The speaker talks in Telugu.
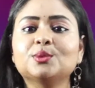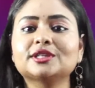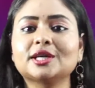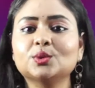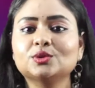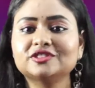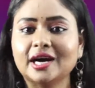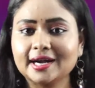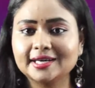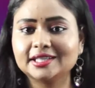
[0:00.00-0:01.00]
యువతను
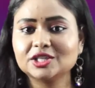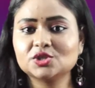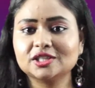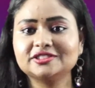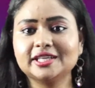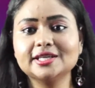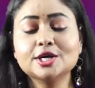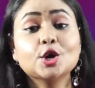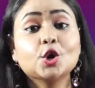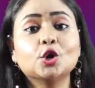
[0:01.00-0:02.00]
సంఘటితం చేసి
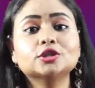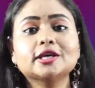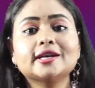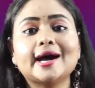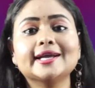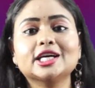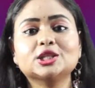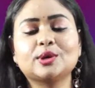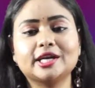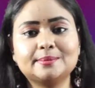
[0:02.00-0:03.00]
కొత్త
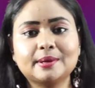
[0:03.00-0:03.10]
నాయకత్వాన్ని